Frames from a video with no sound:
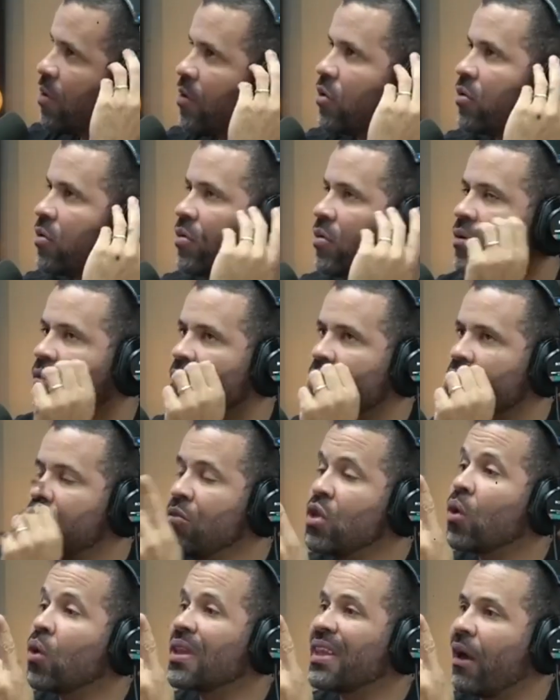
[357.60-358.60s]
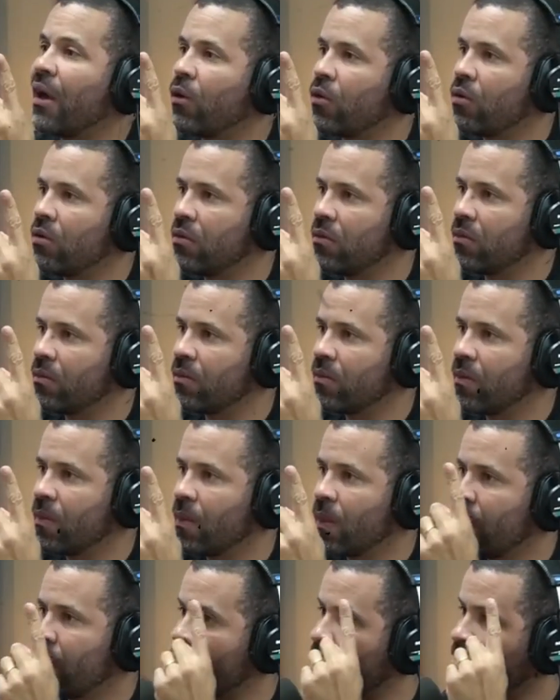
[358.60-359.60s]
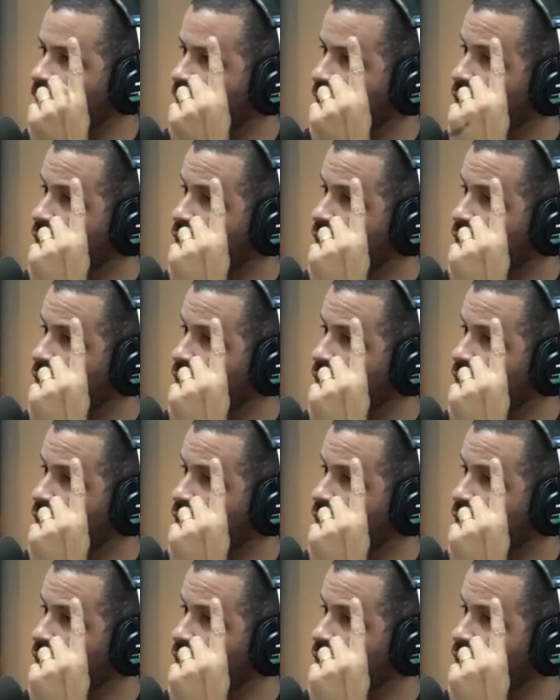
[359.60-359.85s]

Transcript: aí, bicho. Minotauro, é.